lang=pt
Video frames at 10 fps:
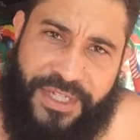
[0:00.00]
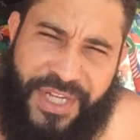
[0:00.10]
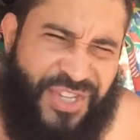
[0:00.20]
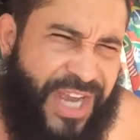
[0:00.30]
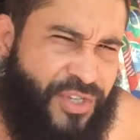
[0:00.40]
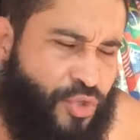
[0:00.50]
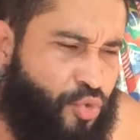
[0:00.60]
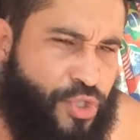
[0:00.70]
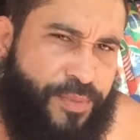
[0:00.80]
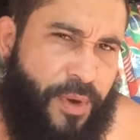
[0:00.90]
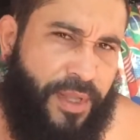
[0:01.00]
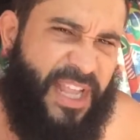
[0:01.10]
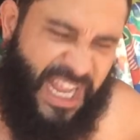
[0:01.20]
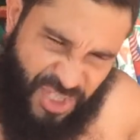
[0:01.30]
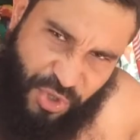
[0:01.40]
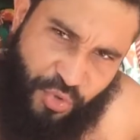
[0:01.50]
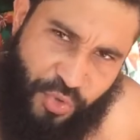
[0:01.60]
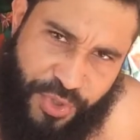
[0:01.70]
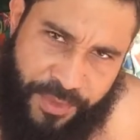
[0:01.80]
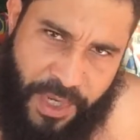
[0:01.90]
gente é atitude, brother. É
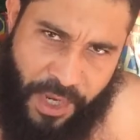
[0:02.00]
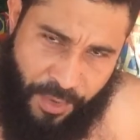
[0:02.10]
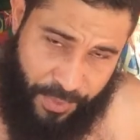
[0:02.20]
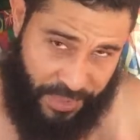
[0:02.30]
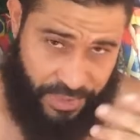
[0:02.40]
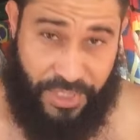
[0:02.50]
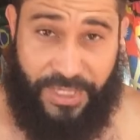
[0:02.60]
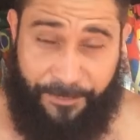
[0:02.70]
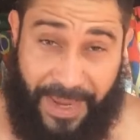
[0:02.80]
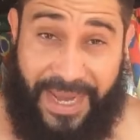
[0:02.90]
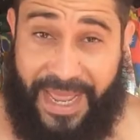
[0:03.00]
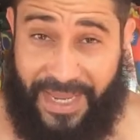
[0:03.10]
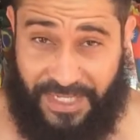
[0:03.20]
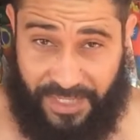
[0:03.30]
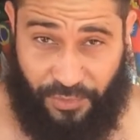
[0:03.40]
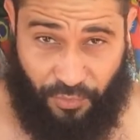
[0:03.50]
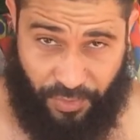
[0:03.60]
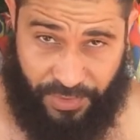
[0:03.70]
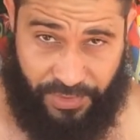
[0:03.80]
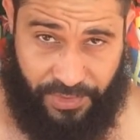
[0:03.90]
atitude. Porque a gente até planeja as
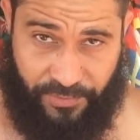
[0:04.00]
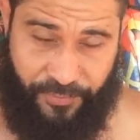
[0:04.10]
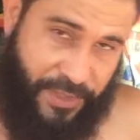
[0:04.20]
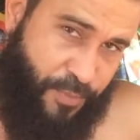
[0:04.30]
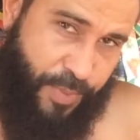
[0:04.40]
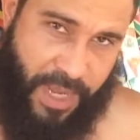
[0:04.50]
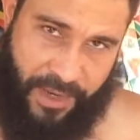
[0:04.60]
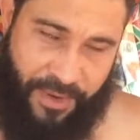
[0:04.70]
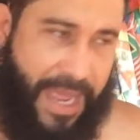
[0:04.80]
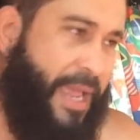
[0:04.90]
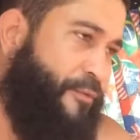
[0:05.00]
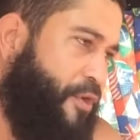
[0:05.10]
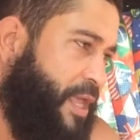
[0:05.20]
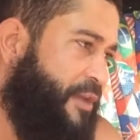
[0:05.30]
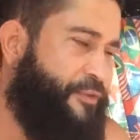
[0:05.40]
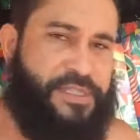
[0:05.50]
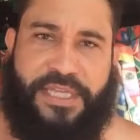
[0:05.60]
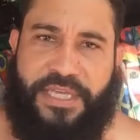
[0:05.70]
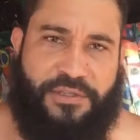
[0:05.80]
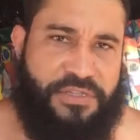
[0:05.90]
coisas, faz o plano. Ah, eu vou querer
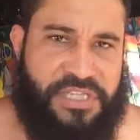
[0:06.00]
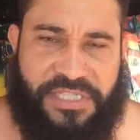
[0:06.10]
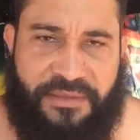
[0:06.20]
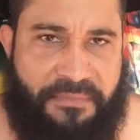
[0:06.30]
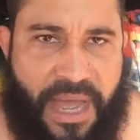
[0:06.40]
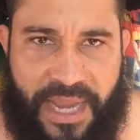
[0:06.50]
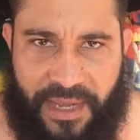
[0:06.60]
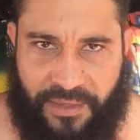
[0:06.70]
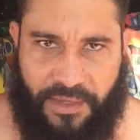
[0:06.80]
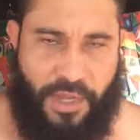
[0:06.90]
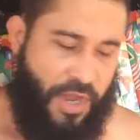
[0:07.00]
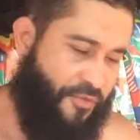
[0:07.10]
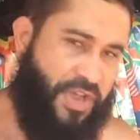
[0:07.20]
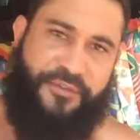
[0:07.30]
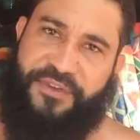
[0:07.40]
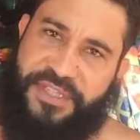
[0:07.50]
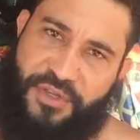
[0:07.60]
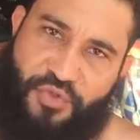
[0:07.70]
fazer isso essa semana. Eu vou querer fazer